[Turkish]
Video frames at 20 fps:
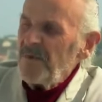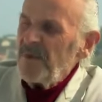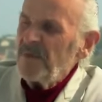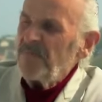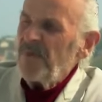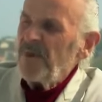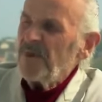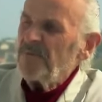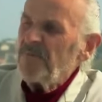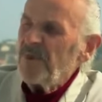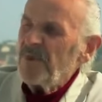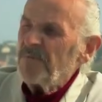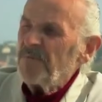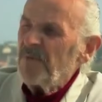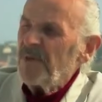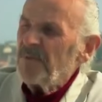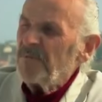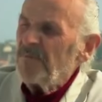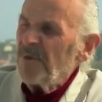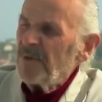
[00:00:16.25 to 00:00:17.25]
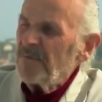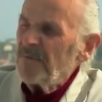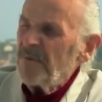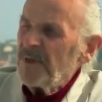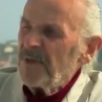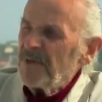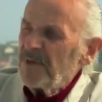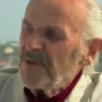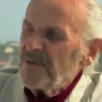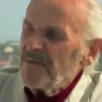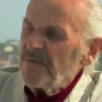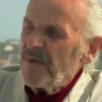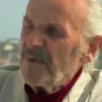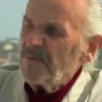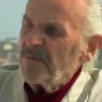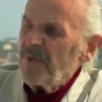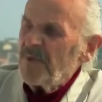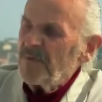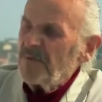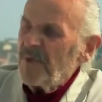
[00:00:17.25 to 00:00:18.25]
Çipet pet pet pet pet pet,
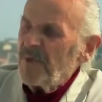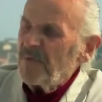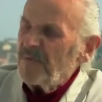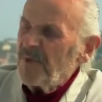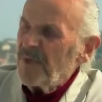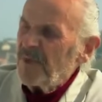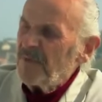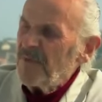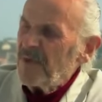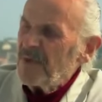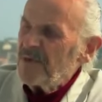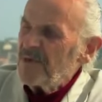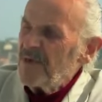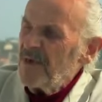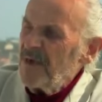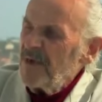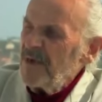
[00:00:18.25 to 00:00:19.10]
çipet pet pet pet pet.